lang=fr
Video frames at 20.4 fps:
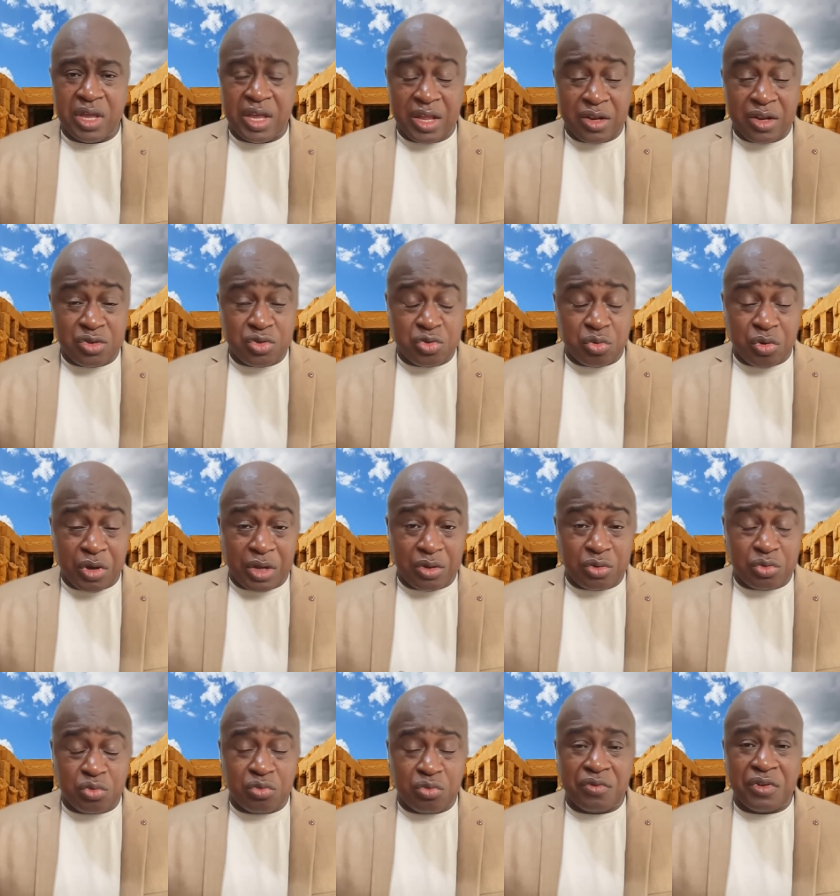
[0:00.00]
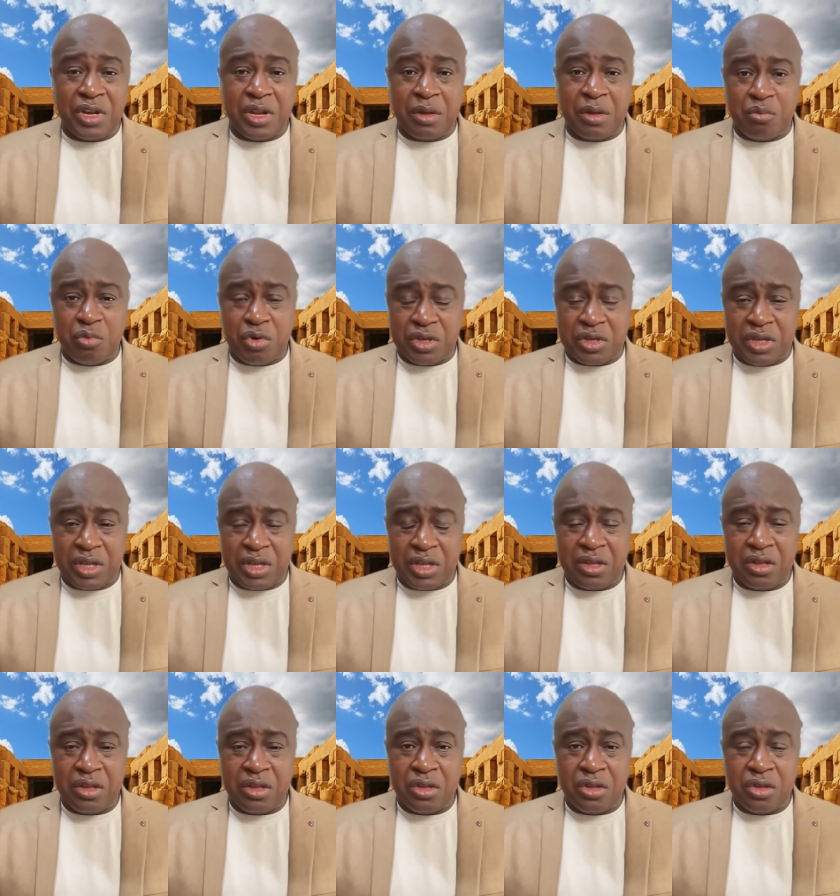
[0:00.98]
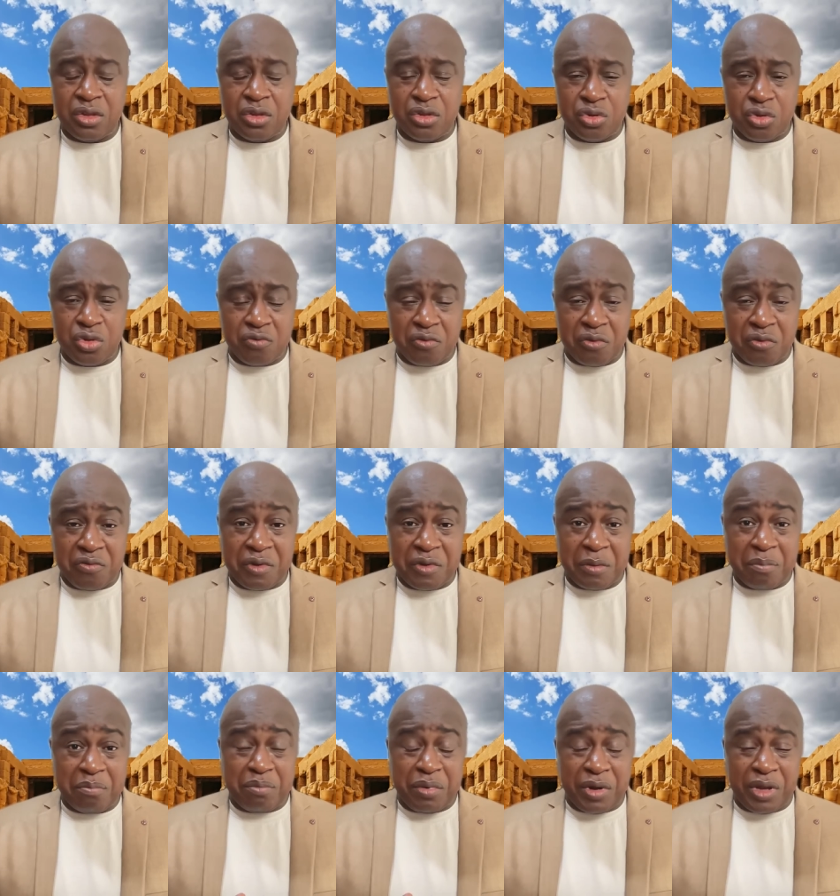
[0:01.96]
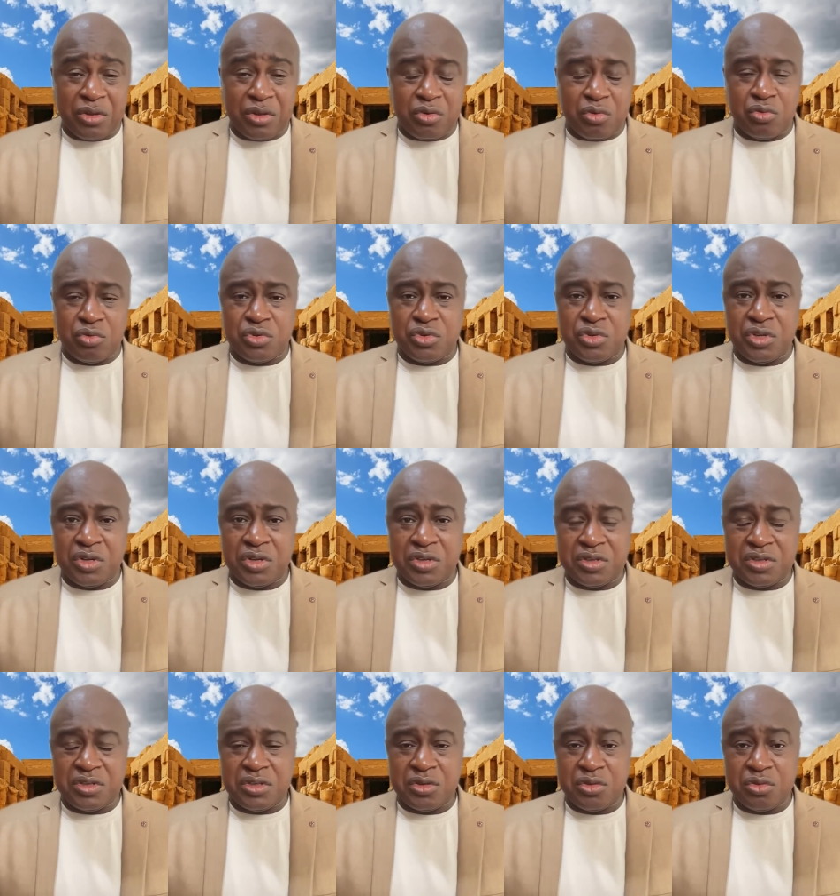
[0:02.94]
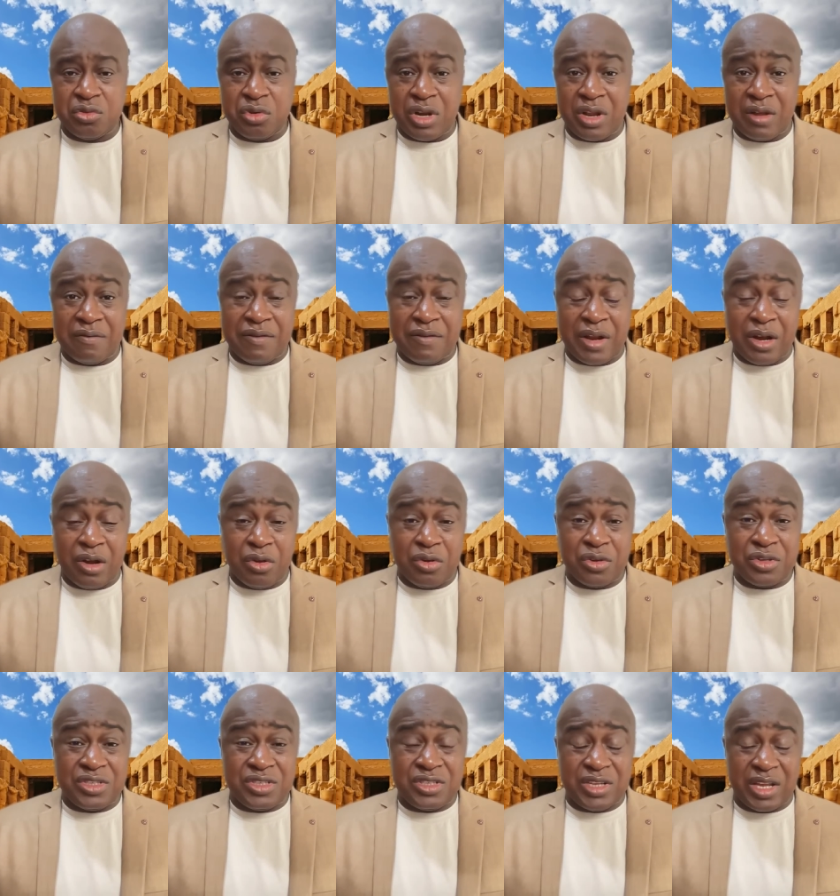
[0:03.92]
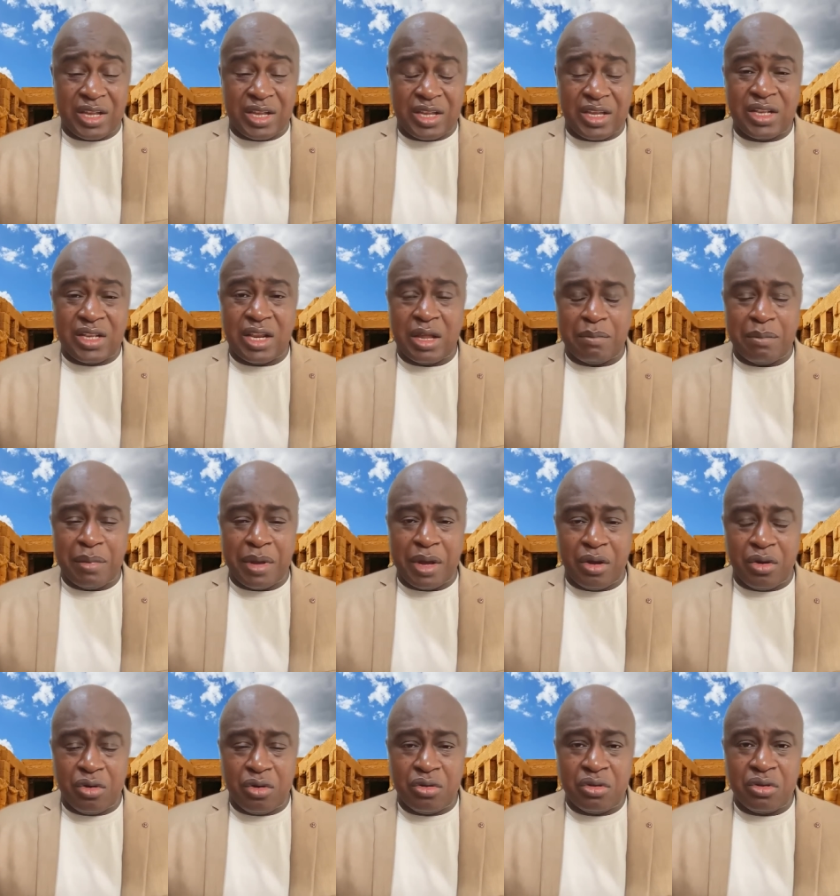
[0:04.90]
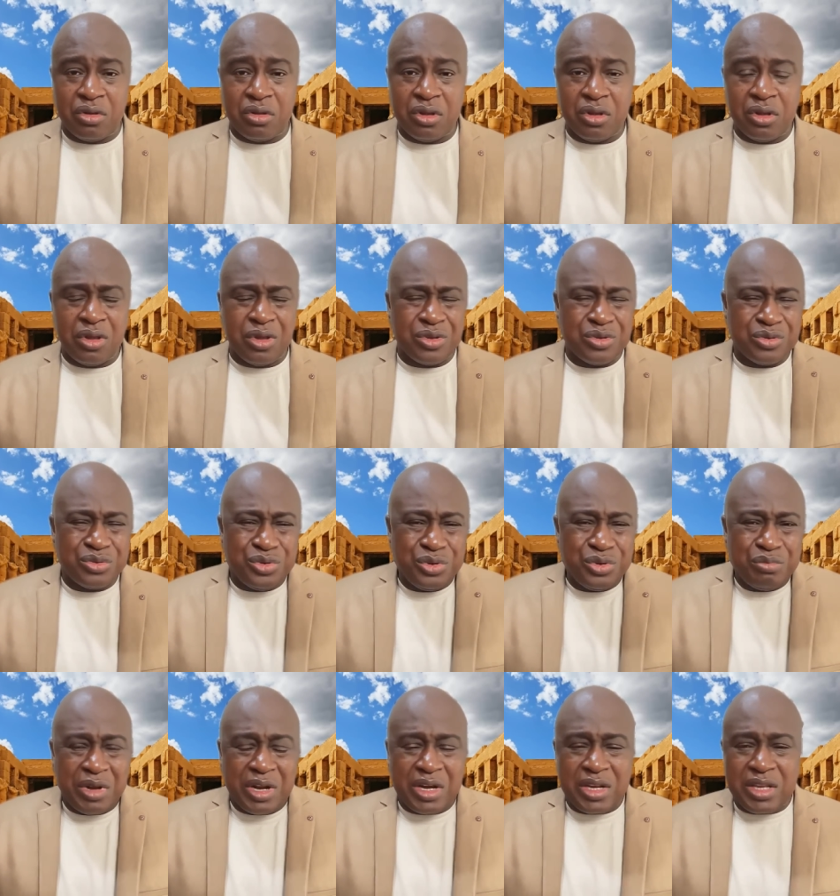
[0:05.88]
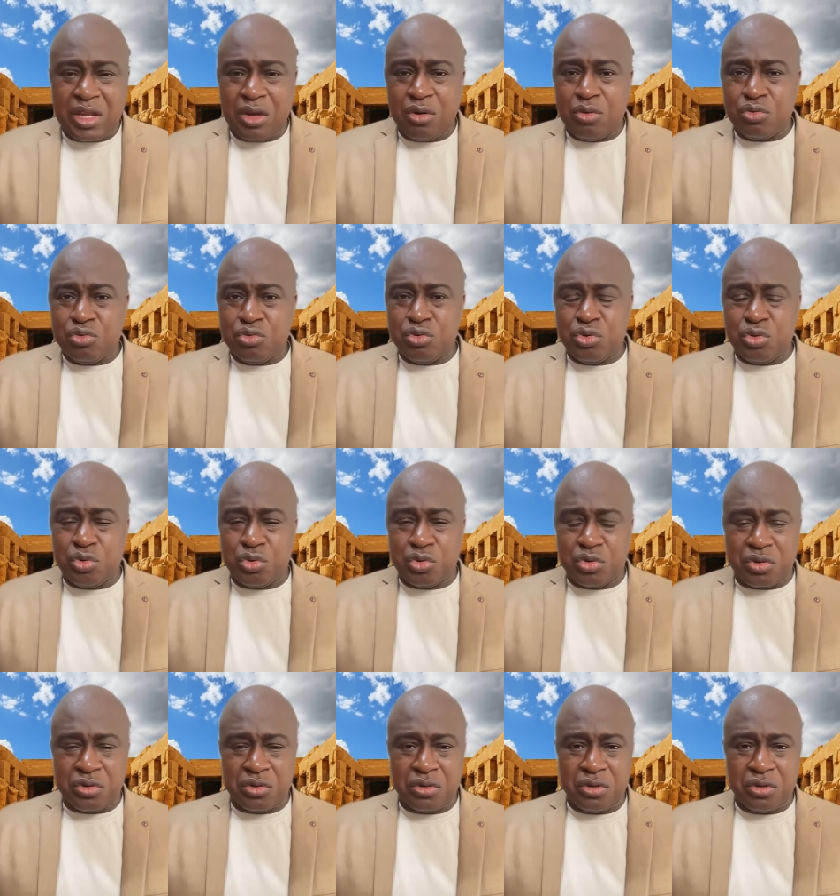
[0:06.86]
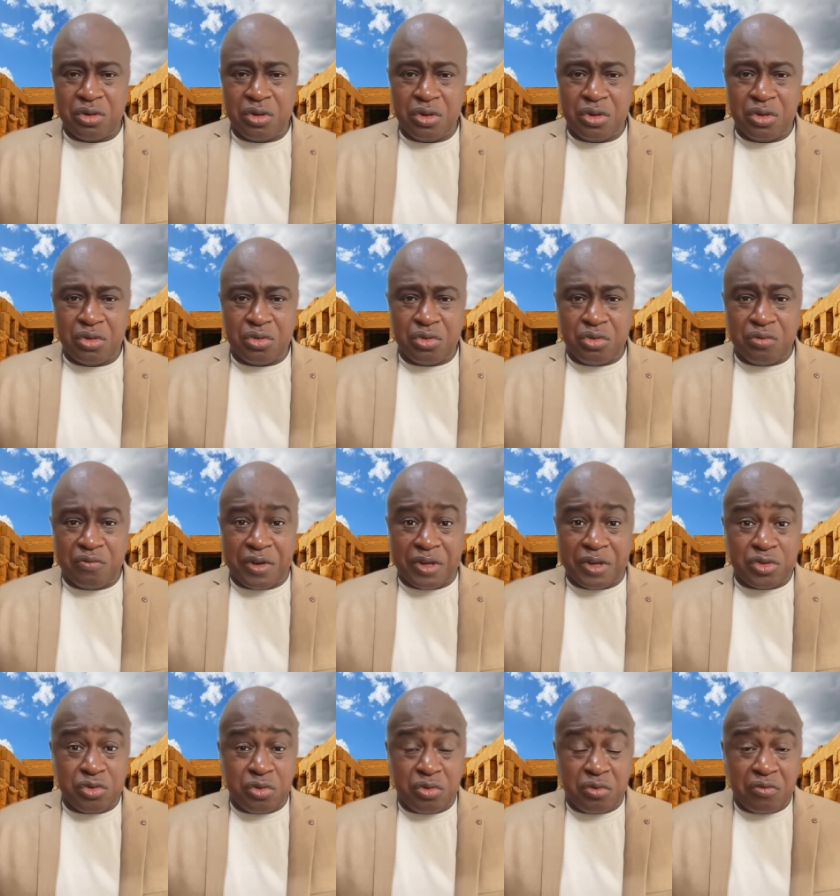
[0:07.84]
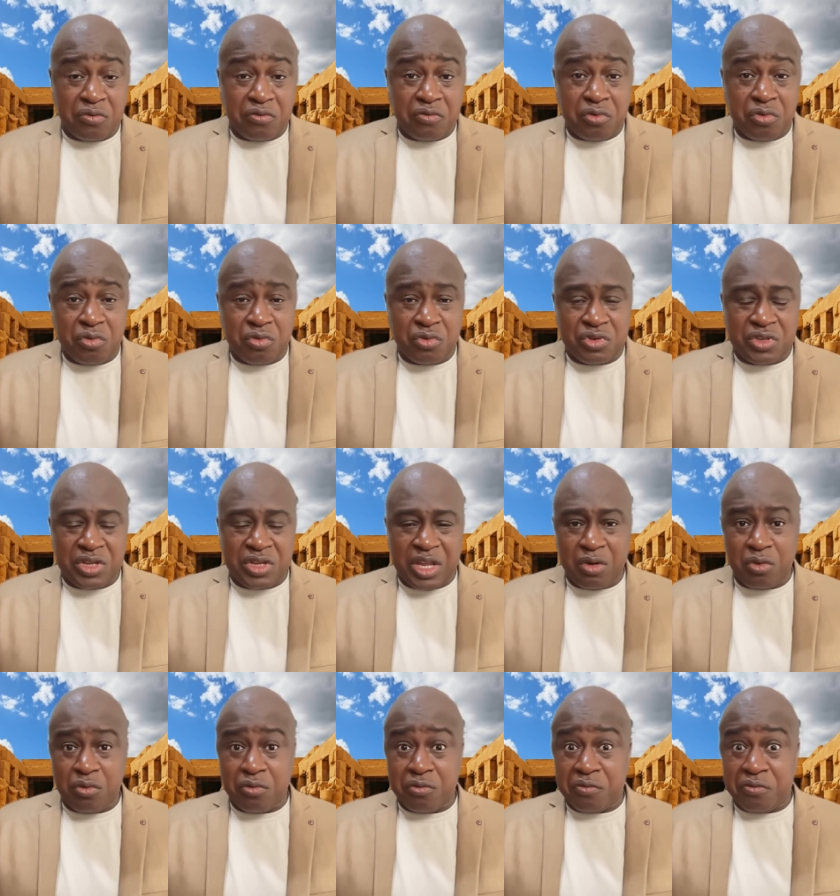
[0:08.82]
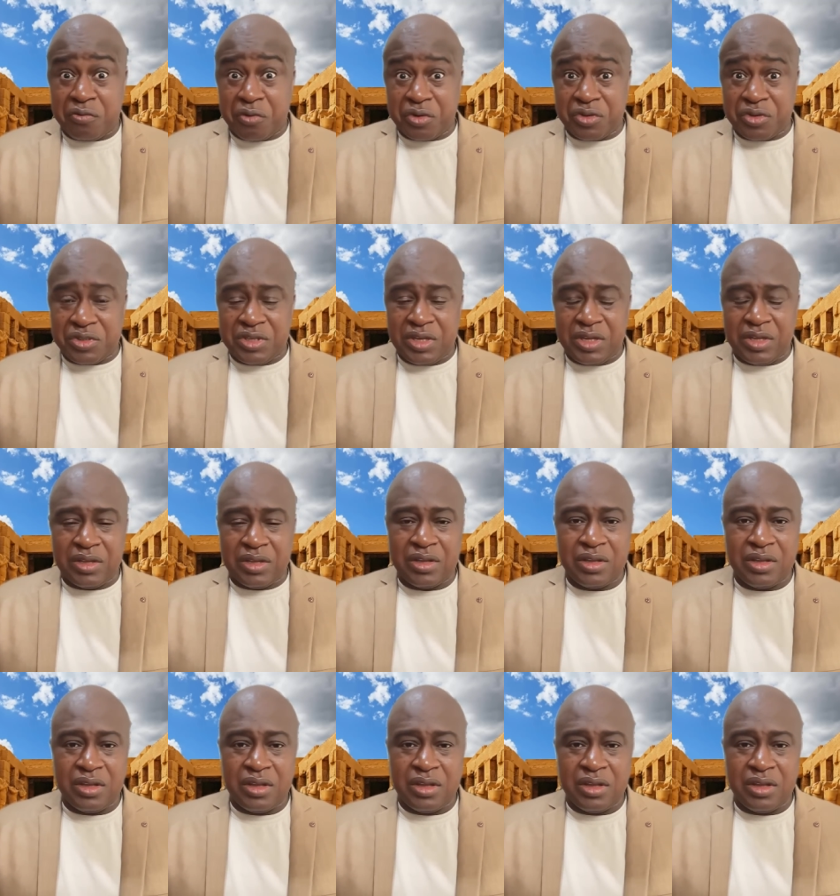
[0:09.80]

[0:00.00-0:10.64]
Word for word: Elle saura trouver les moyens de vous faire prendre conscience de la valeur sacrée de la parole d'une manière ou d'une autre, de façon volontaire ou forcée.